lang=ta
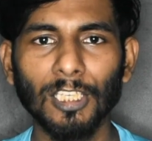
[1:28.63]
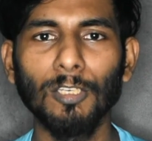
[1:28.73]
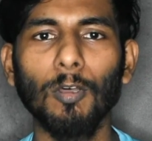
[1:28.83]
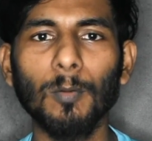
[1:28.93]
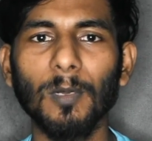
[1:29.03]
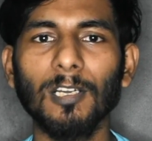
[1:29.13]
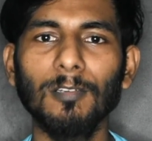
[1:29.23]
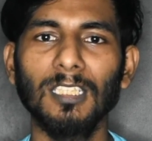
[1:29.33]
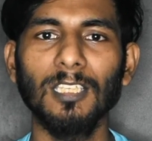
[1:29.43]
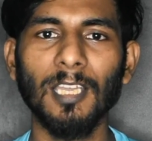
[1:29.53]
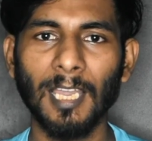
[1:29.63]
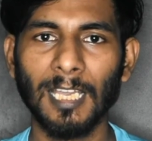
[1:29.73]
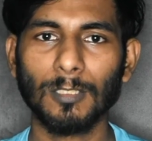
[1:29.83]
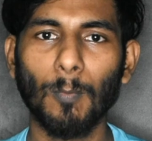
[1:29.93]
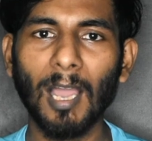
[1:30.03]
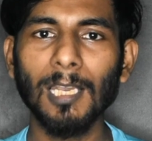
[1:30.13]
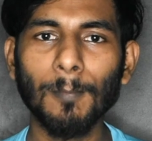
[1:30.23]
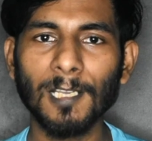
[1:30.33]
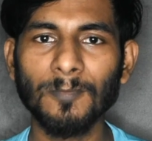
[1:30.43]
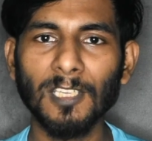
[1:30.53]
இன்னொரு பக்கம் வந்து ஸ்மால்
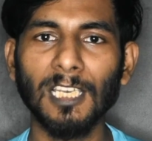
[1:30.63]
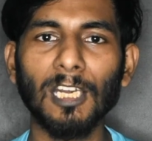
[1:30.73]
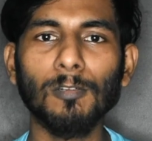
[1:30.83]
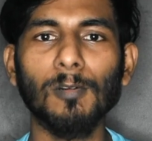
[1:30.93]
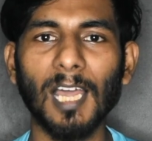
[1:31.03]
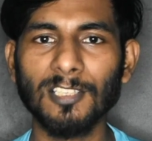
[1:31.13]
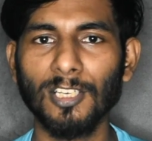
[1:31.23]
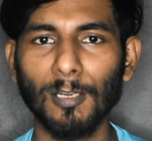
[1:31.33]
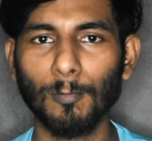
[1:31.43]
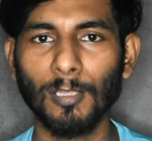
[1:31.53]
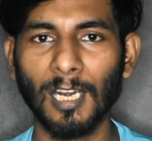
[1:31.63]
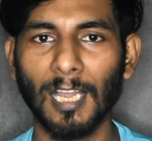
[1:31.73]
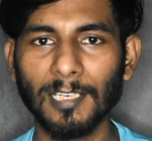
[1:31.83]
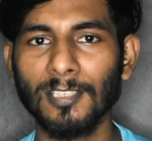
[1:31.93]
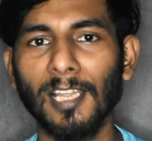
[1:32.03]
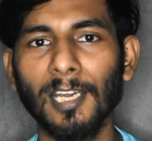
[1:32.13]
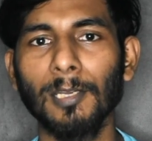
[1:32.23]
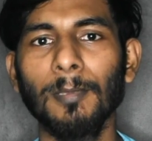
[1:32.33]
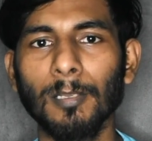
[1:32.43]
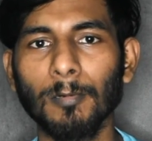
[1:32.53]
பாஸ் வீட்டில் இருக்கவங்க அர்ச்சனா கொடுக்குறாங்க அர்ச்சனா
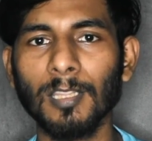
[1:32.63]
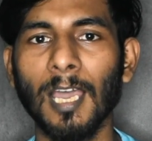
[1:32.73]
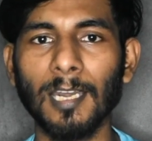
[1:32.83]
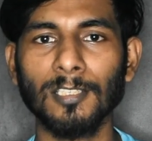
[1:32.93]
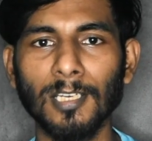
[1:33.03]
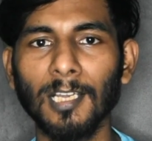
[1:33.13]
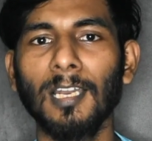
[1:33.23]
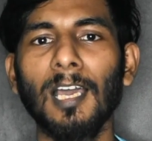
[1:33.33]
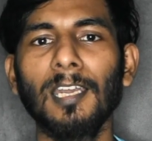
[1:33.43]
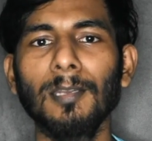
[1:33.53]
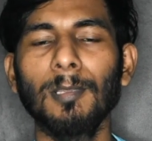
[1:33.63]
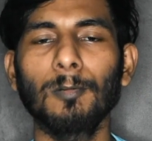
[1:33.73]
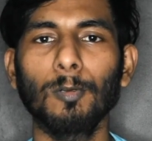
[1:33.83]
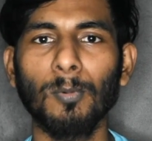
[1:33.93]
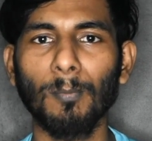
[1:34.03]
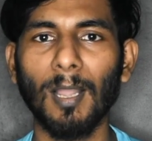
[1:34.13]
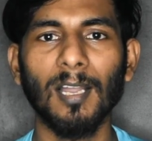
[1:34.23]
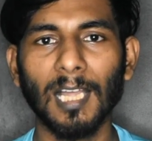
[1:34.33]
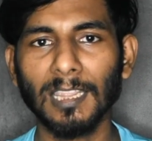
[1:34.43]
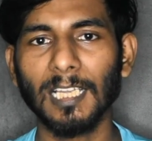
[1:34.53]
ரெண்டு பேர் கொடுத்தா அர்ச்சனாக்கு நாங்கள் ரெண்டு பேர் கொடுப்போம்ப்பா
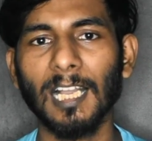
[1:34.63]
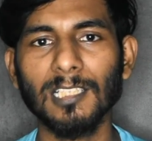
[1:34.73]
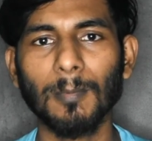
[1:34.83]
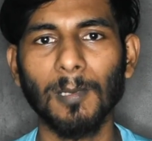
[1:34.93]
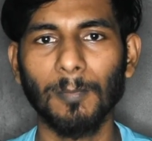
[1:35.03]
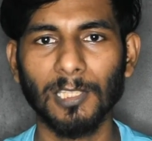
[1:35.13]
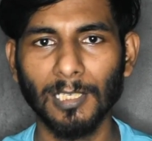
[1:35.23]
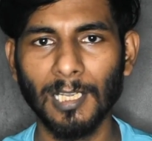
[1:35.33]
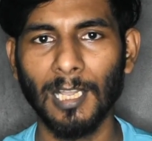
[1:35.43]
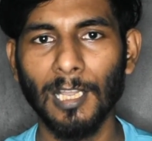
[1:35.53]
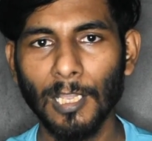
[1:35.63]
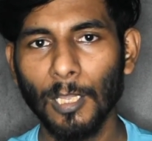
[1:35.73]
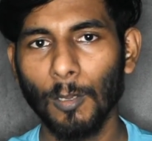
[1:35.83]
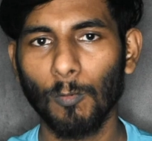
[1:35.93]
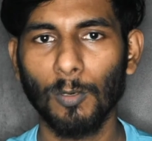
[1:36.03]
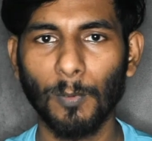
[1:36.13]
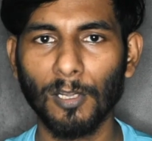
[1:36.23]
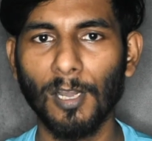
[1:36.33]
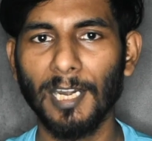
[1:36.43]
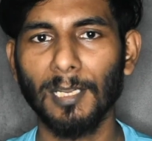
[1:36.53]
அந்த கான்செப்டில் பார்த்தீங்கன்னா ஒரு
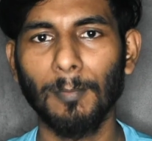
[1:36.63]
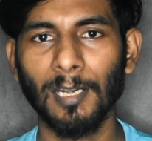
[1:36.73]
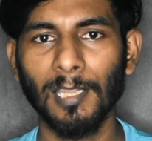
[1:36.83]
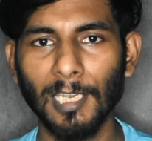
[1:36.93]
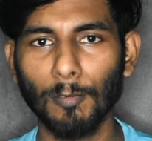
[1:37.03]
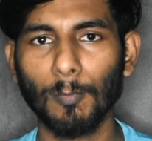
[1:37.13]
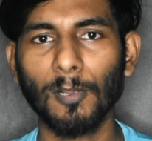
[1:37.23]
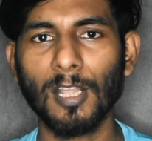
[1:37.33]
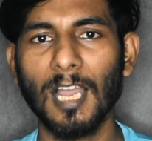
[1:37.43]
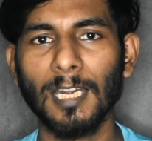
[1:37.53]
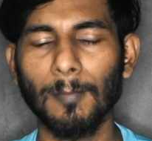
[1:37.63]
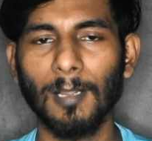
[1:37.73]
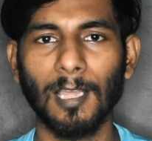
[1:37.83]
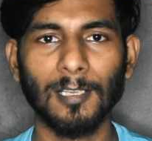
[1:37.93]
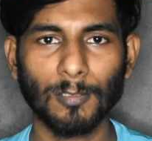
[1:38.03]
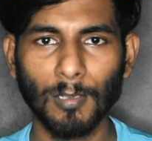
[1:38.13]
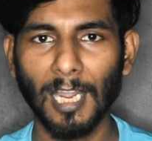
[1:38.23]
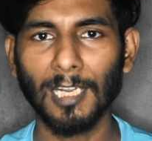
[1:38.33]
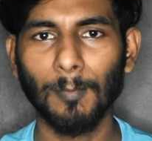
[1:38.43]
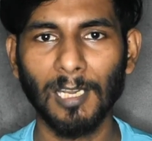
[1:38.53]
பக்கம் அன்னபாரதி இன்னொரு பக்கம் கானாபாலா ஸோ
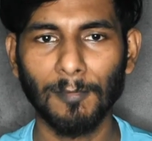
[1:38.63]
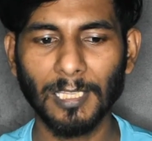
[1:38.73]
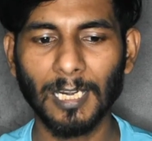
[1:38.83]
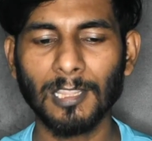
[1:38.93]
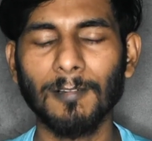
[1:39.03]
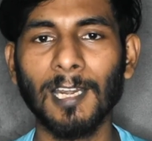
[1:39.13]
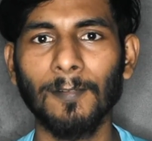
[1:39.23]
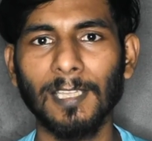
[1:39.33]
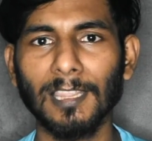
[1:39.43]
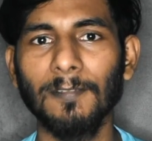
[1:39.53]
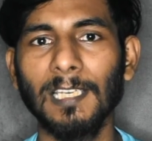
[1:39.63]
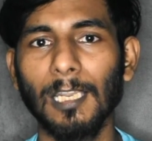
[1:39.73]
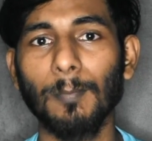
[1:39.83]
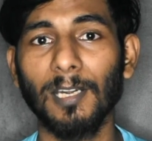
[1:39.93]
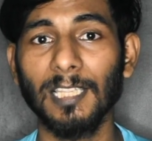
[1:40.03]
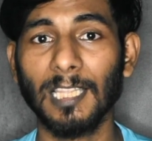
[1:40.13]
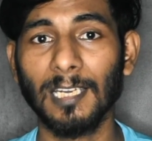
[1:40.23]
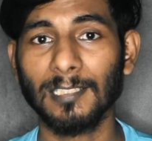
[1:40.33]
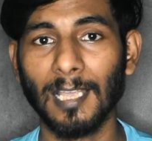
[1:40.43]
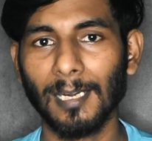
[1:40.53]
கானாபாலா வந்து அடுத்த வாரம் அவன் எந்த வீட்டில் இருப்பானே
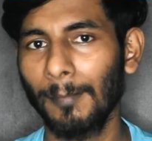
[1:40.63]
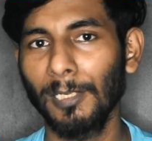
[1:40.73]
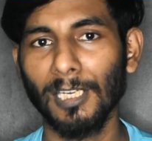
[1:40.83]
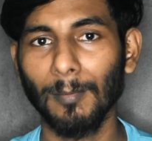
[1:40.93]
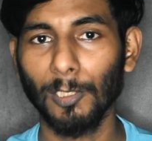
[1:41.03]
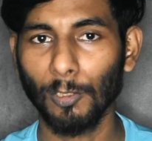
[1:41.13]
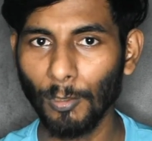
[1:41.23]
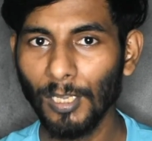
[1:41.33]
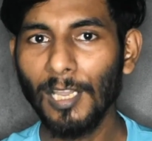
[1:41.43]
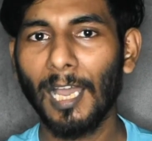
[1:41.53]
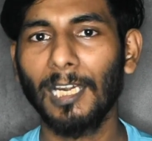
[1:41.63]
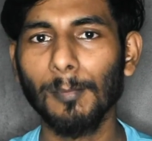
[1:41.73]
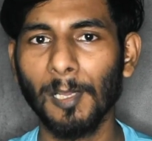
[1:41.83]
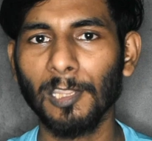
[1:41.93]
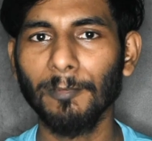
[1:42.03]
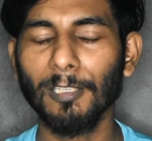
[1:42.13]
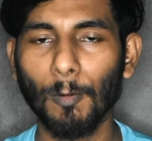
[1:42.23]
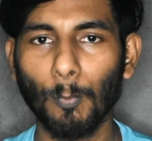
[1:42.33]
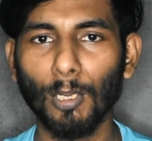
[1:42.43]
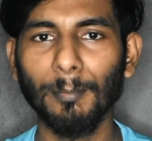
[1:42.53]
தெரில சார் அப்படின்ற மாதிரியும் அன்னபாரதி வந்து
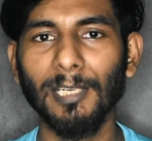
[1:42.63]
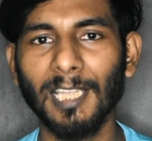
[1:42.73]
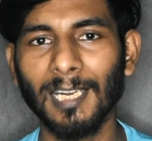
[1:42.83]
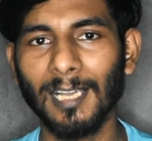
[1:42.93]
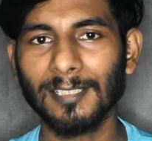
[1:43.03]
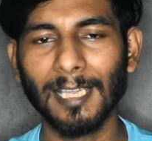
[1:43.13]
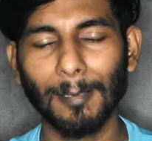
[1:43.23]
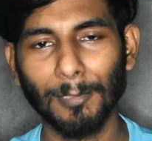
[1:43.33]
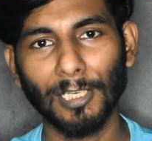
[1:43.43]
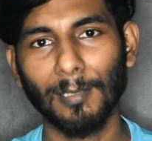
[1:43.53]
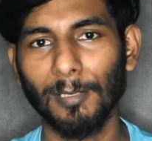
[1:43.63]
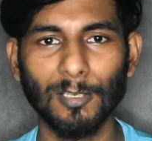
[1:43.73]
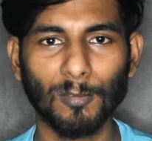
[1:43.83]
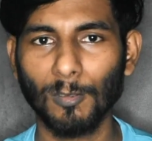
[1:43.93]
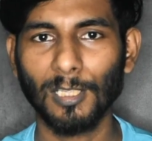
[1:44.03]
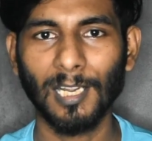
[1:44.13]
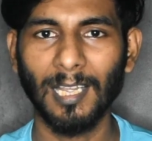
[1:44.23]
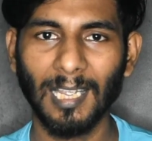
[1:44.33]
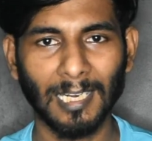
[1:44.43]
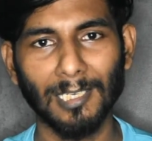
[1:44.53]
அவள் புலம்பிட்டே இருக்கா சார் அப்படின்ற மாதிரியும்
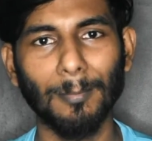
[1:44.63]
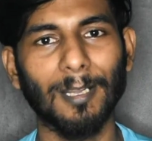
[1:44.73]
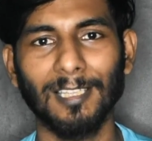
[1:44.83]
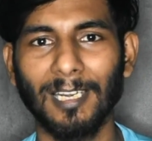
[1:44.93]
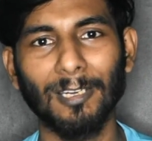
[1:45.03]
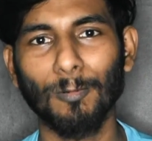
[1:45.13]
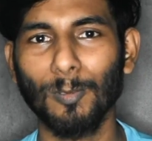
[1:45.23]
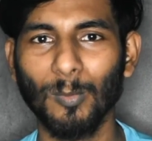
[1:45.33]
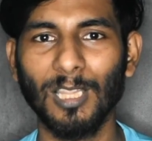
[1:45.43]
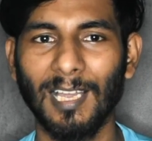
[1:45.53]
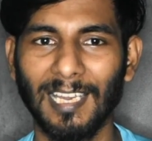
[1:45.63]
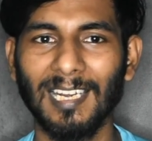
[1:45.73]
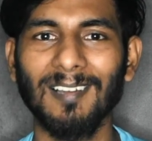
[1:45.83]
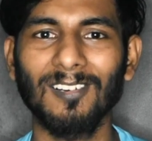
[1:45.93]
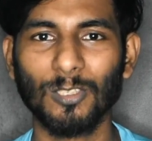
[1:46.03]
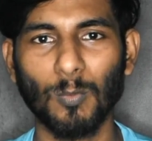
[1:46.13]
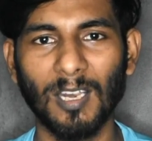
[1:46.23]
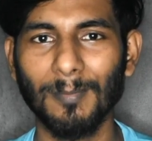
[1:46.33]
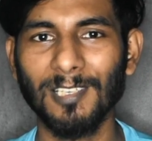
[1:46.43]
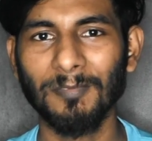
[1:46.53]
கொடுக்குறாங்க கண்டிப்பாக இது ரெண்டும் உண்மை தான் ஏன்னா அவங்க
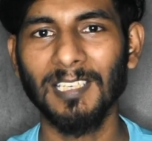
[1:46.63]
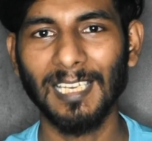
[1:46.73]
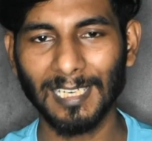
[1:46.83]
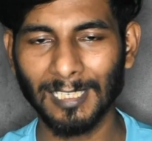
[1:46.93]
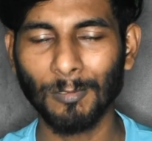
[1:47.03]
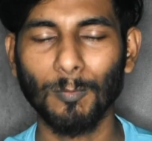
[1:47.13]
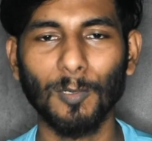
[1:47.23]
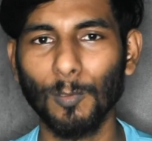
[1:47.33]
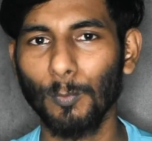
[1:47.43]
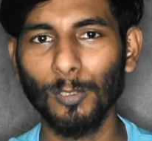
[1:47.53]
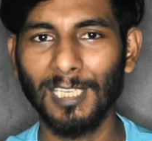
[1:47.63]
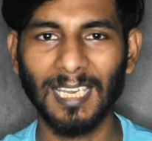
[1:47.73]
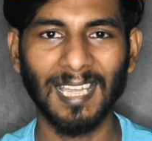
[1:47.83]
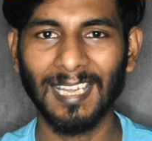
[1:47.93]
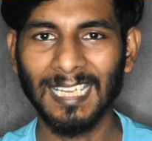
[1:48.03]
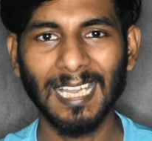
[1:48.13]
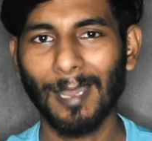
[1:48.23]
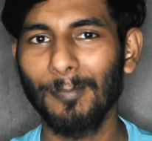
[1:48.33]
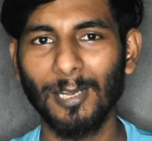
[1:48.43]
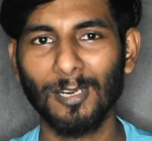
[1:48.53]
ஸ்மால் பாஸ் வீட்டில் இருக்கிறது ஒரு பக்கம் பிடிக்கல
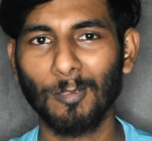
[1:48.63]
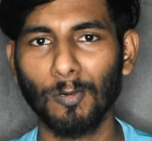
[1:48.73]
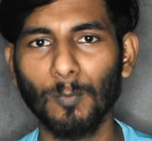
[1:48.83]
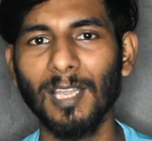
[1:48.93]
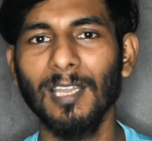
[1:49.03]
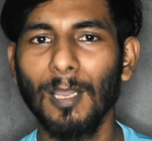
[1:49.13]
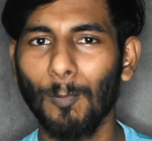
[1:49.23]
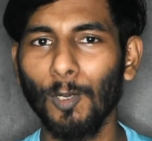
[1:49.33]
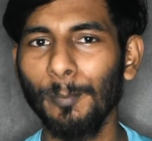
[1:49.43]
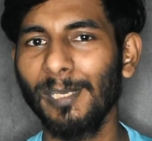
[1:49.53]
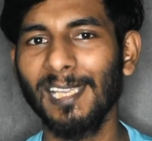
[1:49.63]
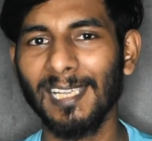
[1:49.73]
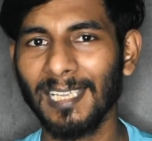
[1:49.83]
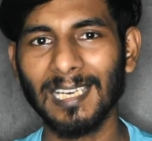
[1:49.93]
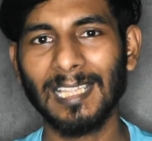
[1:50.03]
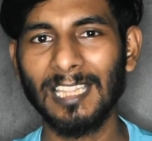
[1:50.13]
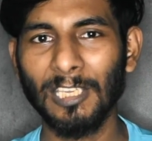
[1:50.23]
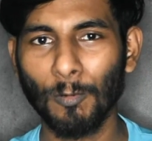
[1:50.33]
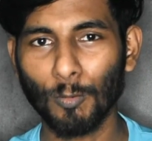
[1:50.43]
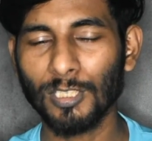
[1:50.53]
அப்படின்றது உண்மை புலம்பிட்டே இருக்கிறது
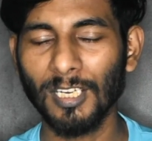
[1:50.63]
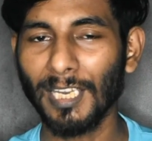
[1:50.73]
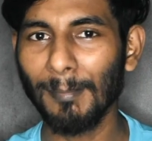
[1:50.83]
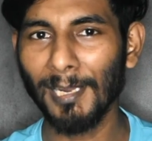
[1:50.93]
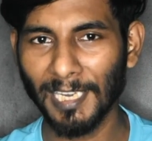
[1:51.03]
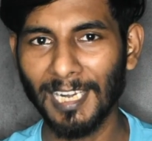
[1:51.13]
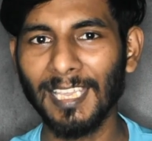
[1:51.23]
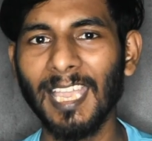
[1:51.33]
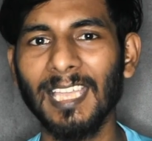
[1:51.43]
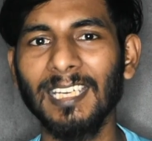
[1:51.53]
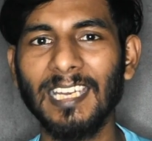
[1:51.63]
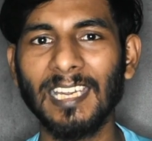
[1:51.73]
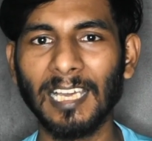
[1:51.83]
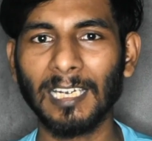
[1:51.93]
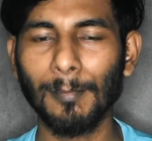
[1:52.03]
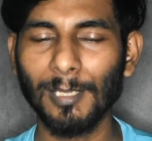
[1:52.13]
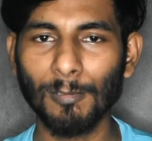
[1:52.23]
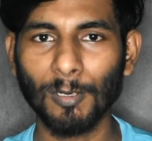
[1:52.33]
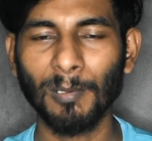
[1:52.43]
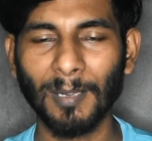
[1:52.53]
அதிகம் ஒரு சில டைம்லாம் எனக்கே இரிட்டேட் ஆகிற
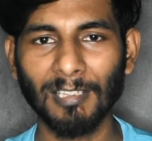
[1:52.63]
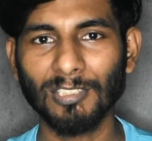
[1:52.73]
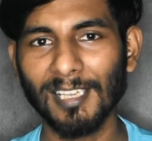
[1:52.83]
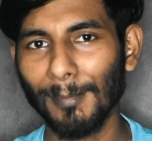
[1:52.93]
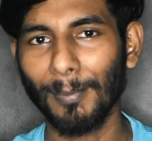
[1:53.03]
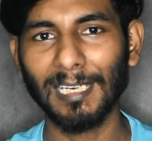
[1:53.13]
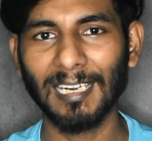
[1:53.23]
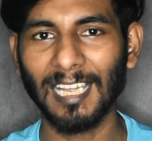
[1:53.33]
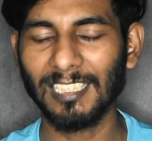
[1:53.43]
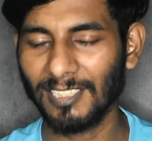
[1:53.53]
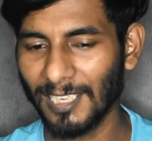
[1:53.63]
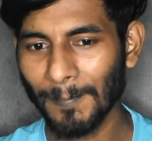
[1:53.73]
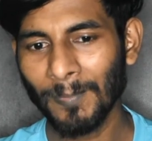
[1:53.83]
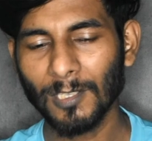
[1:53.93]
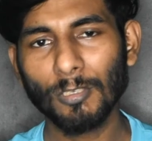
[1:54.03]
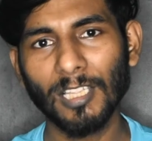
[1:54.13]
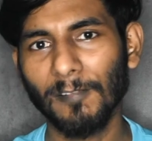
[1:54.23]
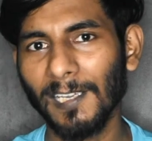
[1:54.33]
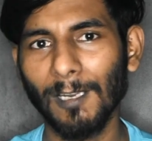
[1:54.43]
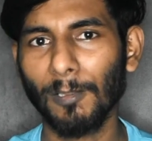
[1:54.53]
மாதிரி ஒரு பல விஷயங்கள் பண்ணுறாங்க அர்ச்சனா ஸோ அந்த
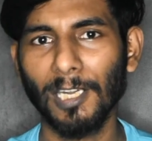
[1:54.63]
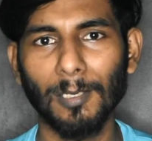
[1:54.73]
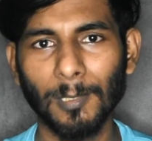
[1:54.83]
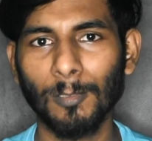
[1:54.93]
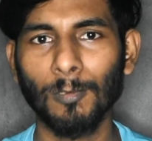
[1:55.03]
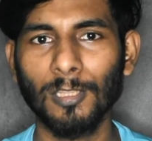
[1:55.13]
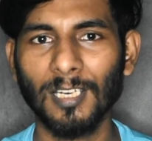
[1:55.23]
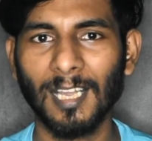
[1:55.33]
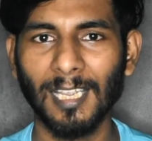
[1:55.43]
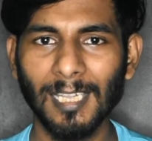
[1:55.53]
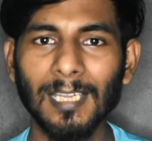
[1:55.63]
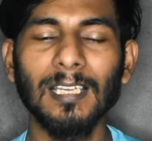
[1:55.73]
வகையில் அவங்க ரெண்டு பேர் கொடுத்துருக்காங்க